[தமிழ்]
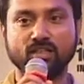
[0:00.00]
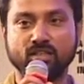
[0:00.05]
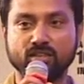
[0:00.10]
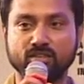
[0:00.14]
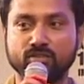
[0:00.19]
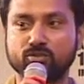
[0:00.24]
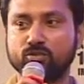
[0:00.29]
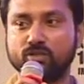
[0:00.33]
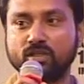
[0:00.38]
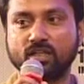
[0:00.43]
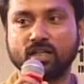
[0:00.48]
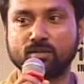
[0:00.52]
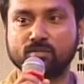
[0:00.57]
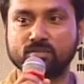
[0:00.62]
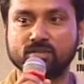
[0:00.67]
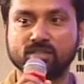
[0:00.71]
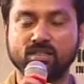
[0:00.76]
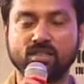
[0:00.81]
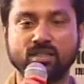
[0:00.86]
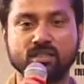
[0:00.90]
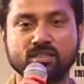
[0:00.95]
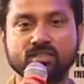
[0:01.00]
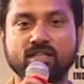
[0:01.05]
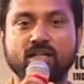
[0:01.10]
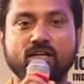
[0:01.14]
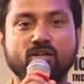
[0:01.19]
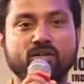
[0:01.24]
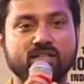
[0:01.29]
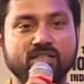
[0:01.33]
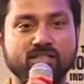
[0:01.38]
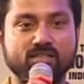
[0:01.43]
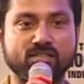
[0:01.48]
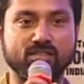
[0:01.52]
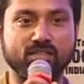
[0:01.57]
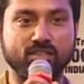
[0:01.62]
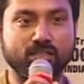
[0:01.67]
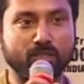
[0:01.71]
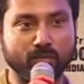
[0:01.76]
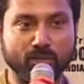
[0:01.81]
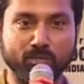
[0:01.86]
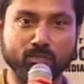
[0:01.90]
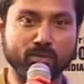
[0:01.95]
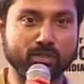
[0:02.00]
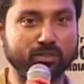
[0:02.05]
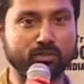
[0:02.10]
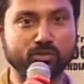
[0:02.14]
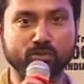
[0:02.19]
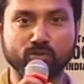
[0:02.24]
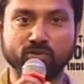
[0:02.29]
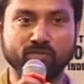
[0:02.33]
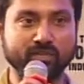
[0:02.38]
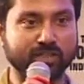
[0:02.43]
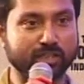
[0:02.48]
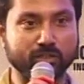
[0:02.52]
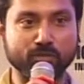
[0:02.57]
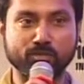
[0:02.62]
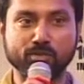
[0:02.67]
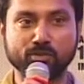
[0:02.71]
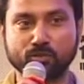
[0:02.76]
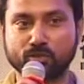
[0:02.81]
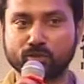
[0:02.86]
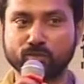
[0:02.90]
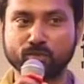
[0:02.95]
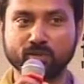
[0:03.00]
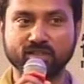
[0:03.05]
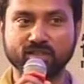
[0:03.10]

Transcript: தான் நான் அதை சொல்ல ஆரம்பித்தேன் நான் சாரோட அசிஸ்டண்ட் அப்படி மட்டும் தான் சொல்லுவேன் எதுவுமே சொல்ல